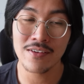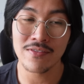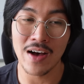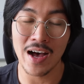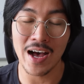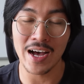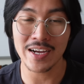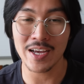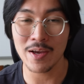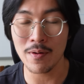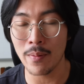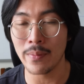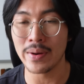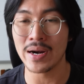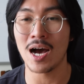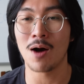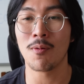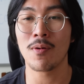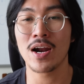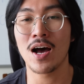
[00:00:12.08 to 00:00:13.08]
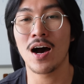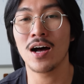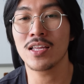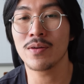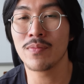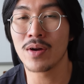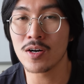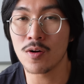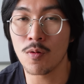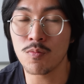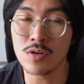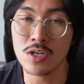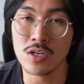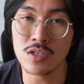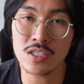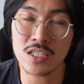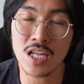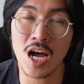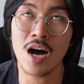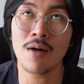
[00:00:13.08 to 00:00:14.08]
Và khi mà mình học ở đó thì mình cũng được
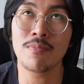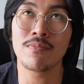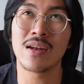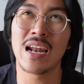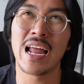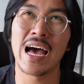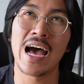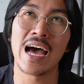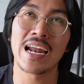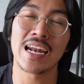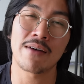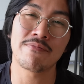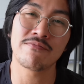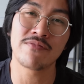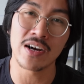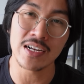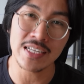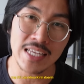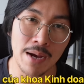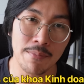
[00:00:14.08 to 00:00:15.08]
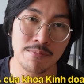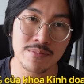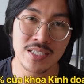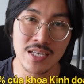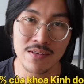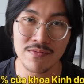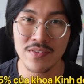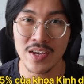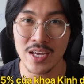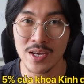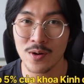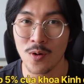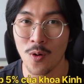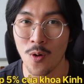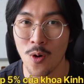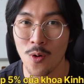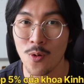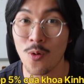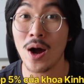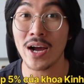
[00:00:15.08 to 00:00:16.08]
top là 5% sinh viên
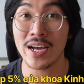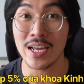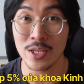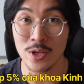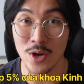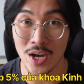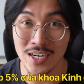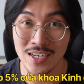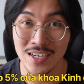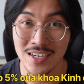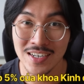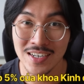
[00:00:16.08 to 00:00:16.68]
của khoa kinh doanh.